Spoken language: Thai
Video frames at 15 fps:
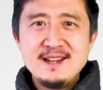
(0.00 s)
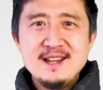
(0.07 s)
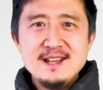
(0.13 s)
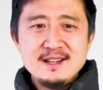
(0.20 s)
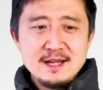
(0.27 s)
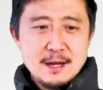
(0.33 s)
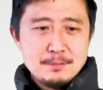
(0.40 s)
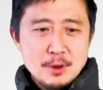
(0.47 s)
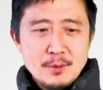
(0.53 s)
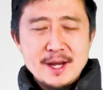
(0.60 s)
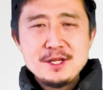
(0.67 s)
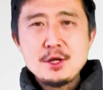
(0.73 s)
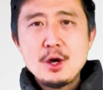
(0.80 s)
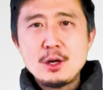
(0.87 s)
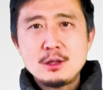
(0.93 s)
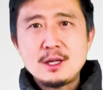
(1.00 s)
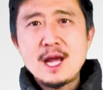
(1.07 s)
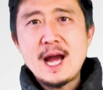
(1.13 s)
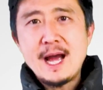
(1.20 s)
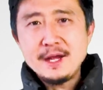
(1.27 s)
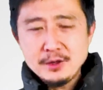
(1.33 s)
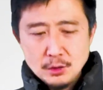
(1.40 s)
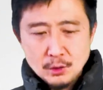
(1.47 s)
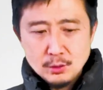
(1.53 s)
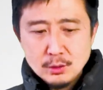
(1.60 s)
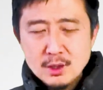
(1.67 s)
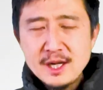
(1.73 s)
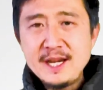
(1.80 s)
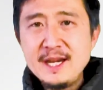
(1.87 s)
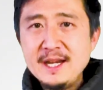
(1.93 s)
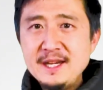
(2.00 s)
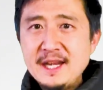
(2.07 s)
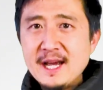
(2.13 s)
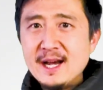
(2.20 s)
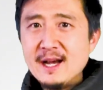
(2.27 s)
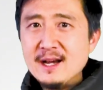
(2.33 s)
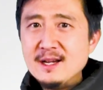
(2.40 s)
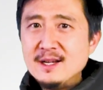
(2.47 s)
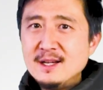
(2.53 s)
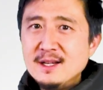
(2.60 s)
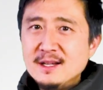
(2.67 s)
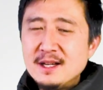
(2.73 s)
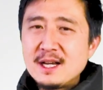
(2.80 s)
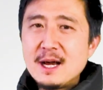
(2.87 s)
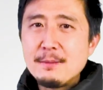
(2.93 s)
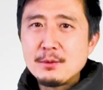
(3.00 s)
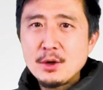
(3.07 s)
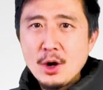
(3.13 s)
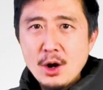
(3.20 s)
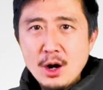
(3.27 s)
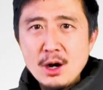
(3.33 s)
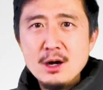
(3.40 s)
นนะครับเพราะว่ายอดขายของปรีเนี่ยนะครับก็